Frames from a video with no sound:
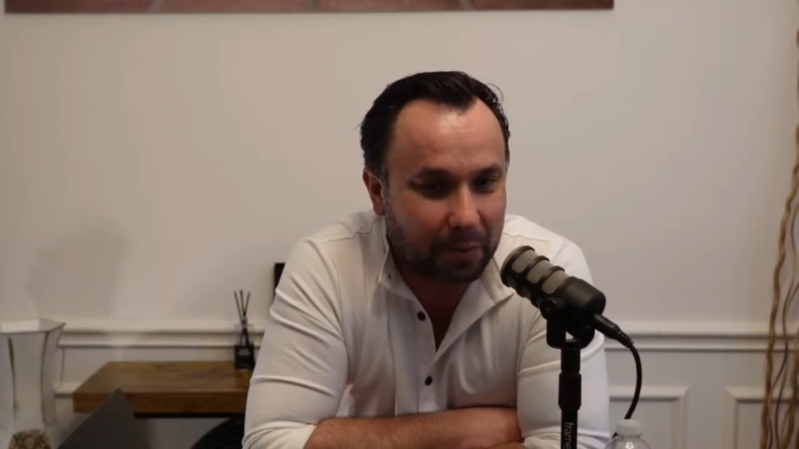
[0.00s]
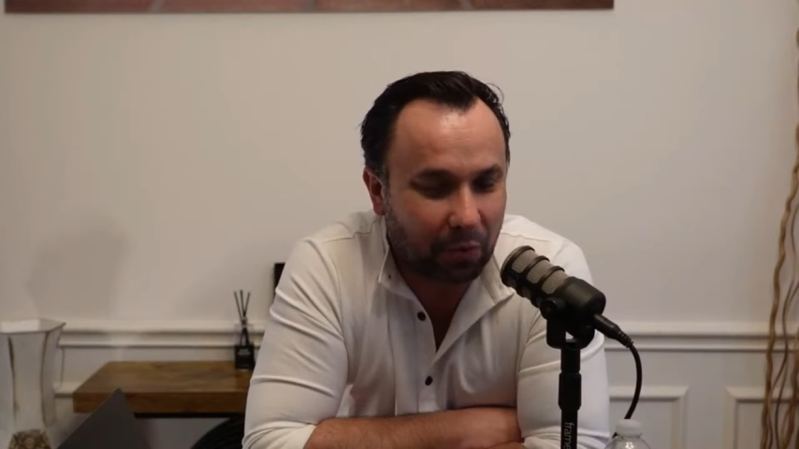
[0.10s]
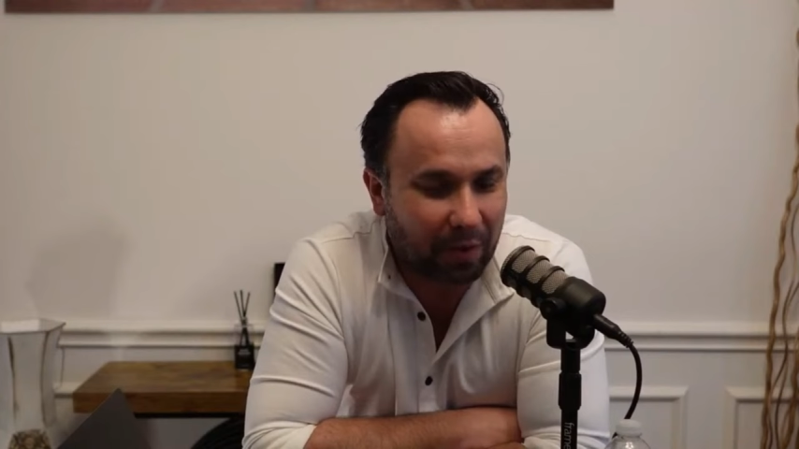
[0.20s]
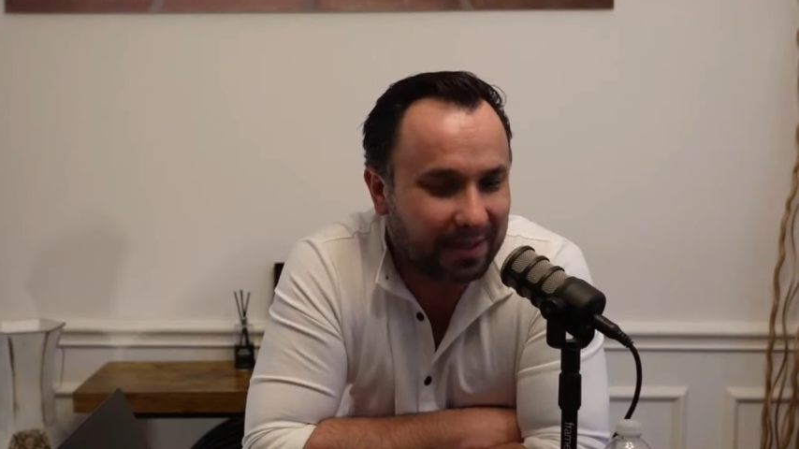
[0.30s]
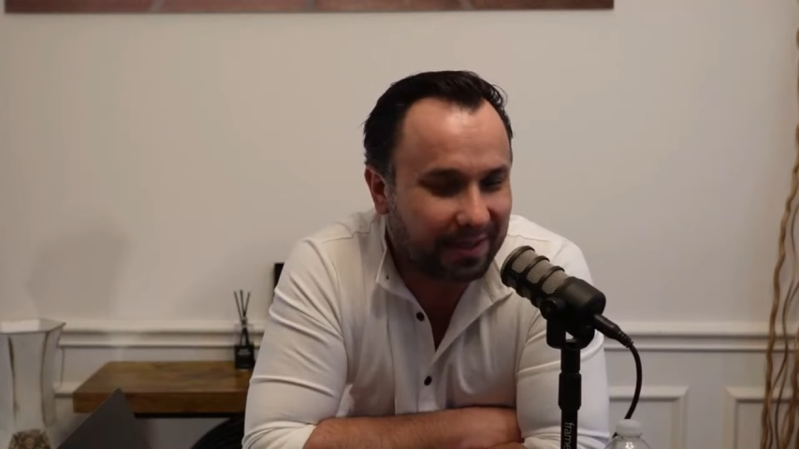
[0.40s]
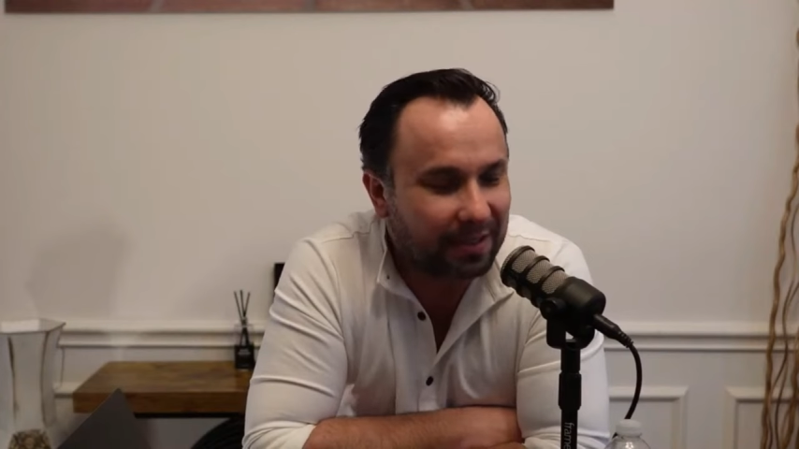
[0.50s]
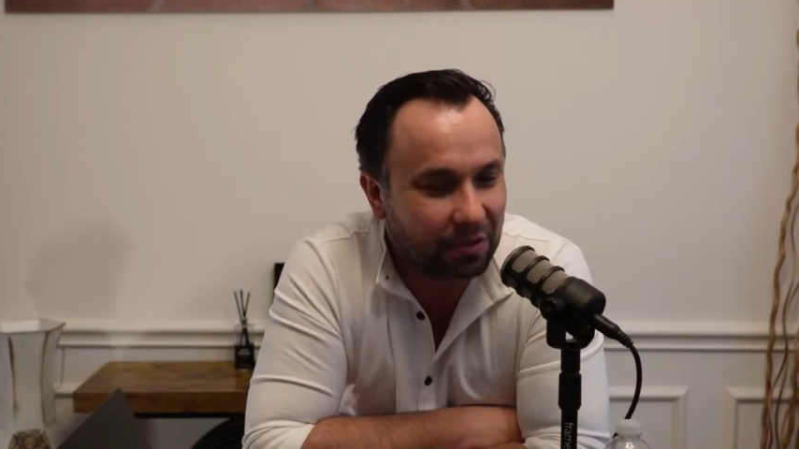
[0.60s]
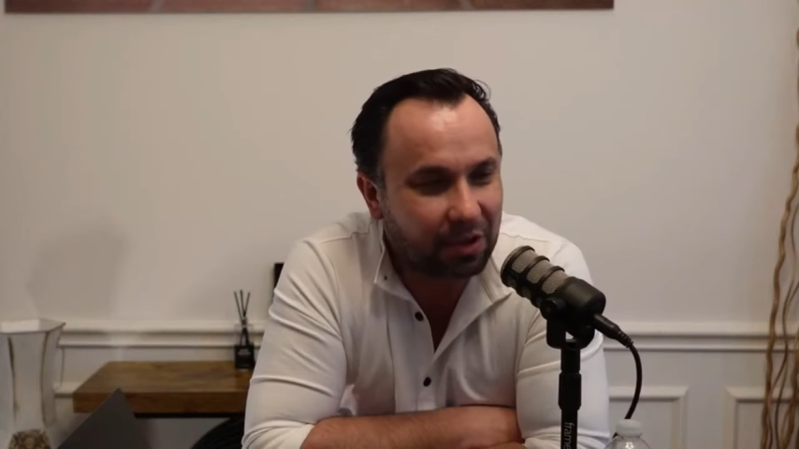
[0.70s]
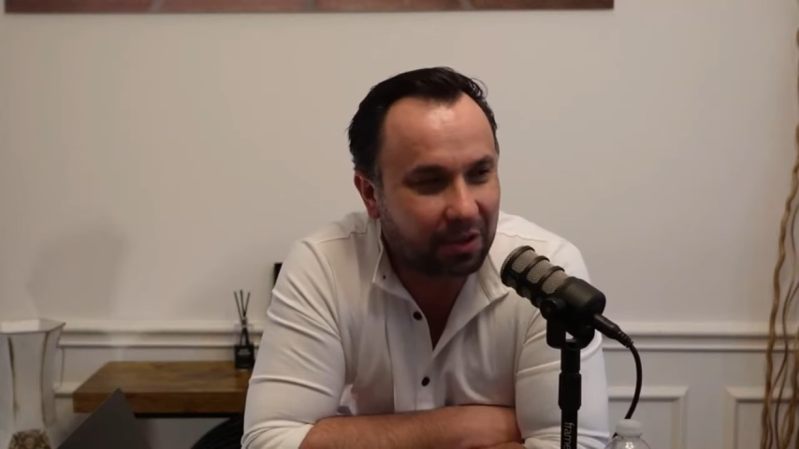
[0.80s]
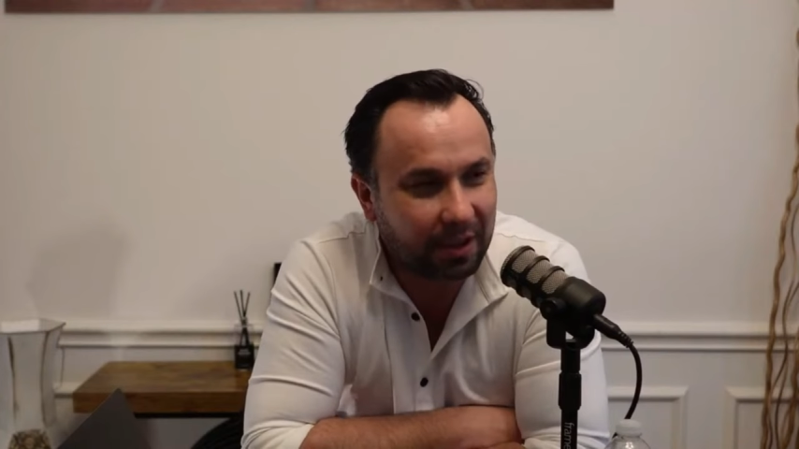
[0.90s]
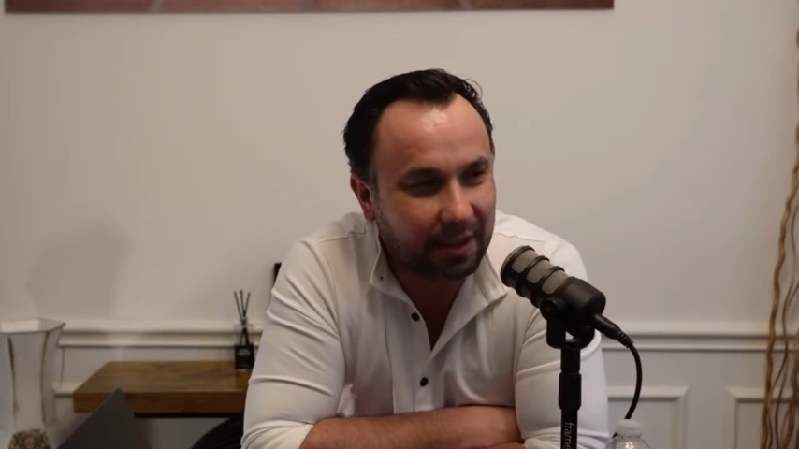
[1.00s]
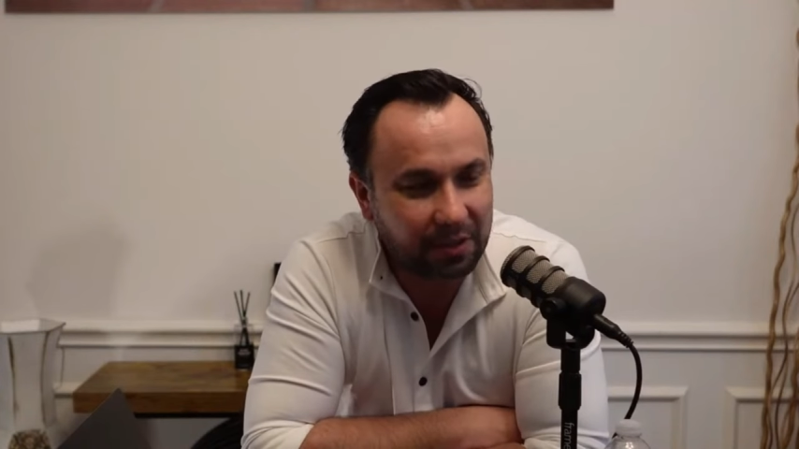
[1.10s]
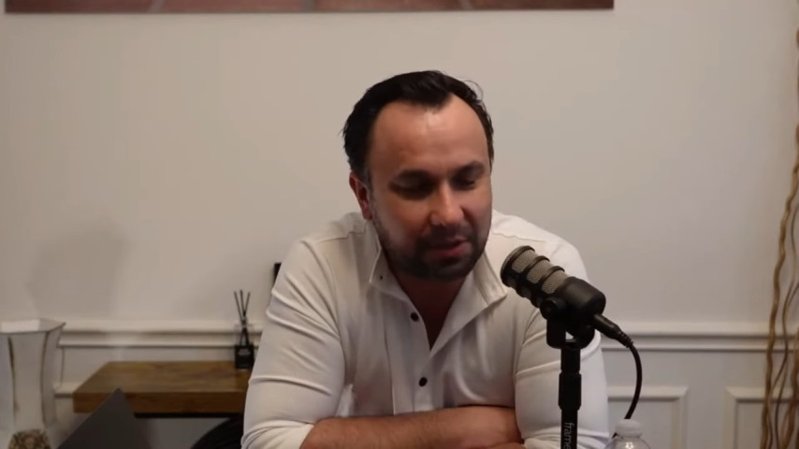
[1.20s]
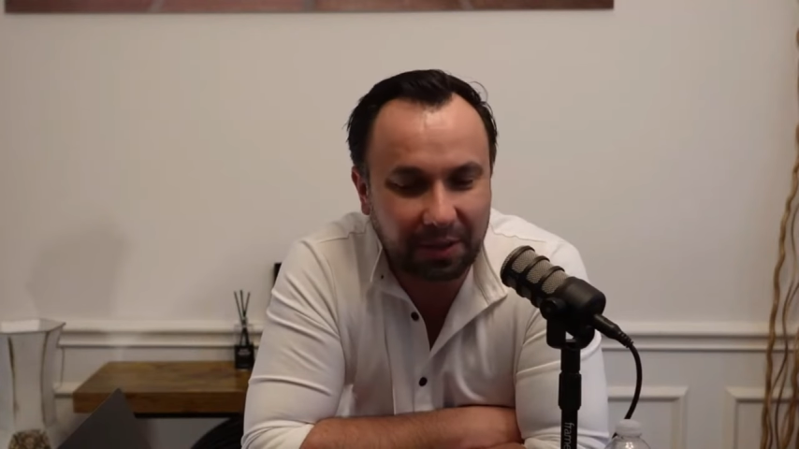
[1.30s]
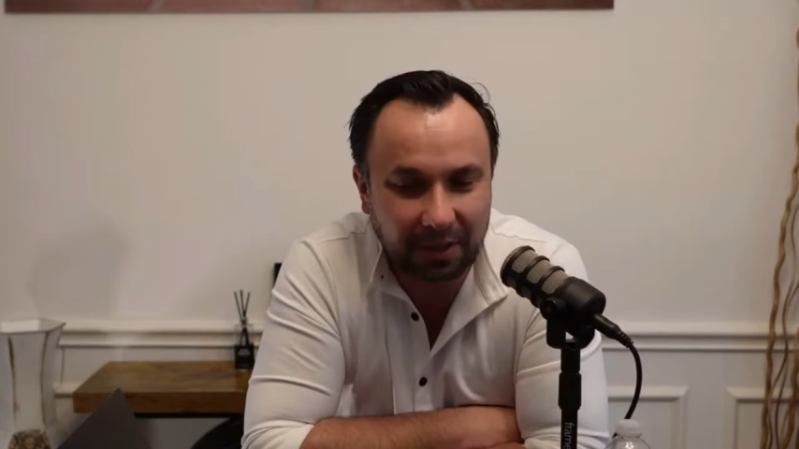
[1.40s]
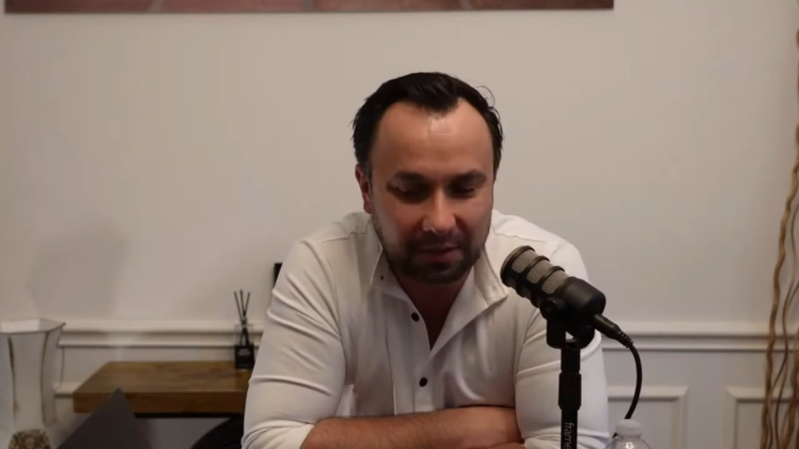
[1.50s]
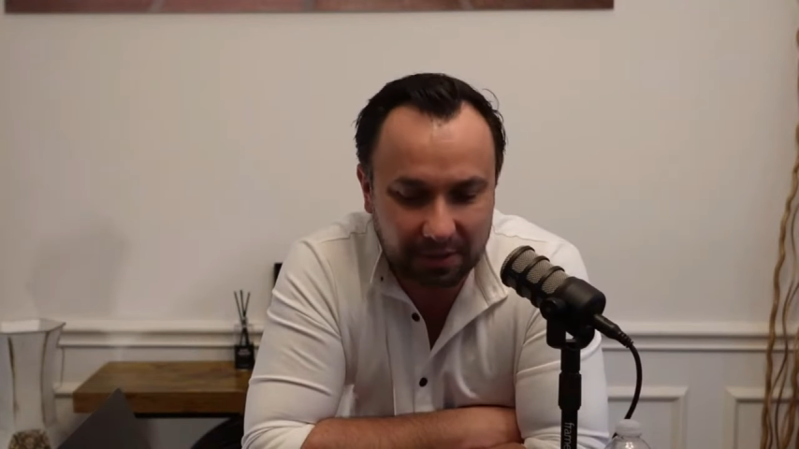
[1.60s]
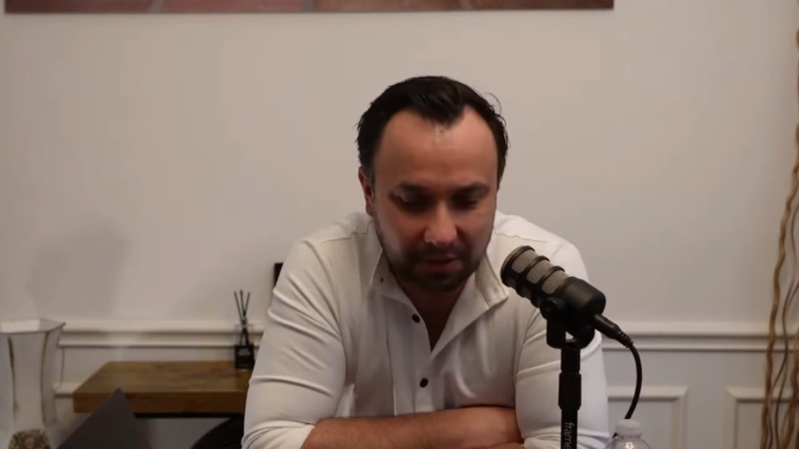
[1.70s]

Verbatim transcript: O excesso de entrada de imigrantes